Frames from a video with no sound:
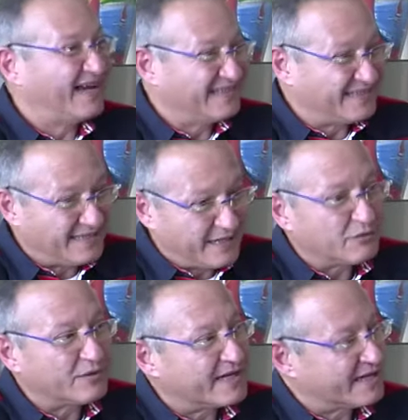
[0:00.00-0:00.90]
anzi
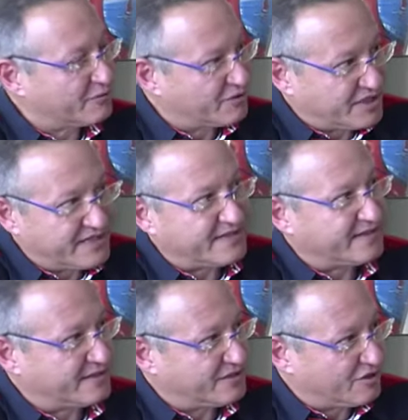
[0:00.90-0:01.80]
addirittura anche in urgenza
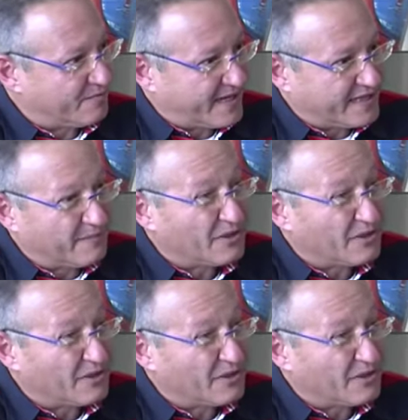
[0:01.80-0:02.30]
di essere operate,